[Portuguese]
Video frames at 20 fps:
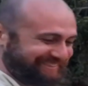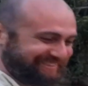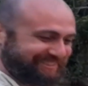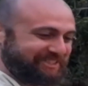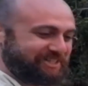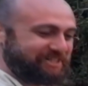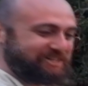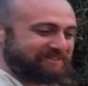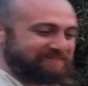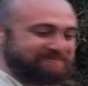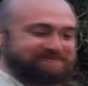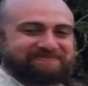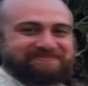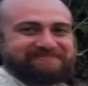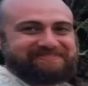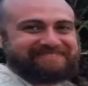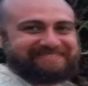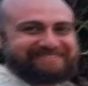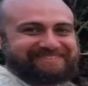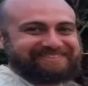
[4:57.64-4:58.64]
cara.
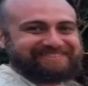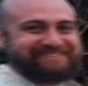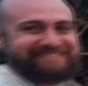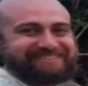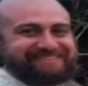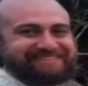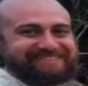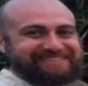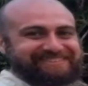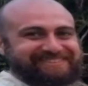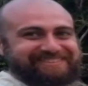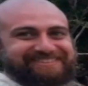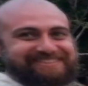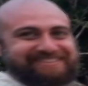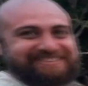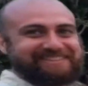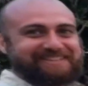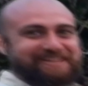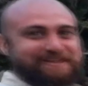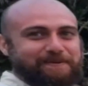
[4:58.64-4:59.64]
Melhor que comer
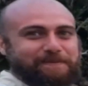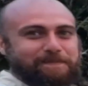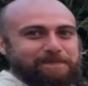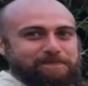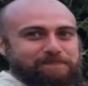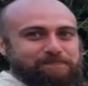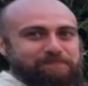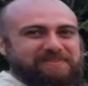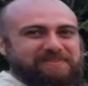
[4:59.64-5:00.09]
arroz puro, né?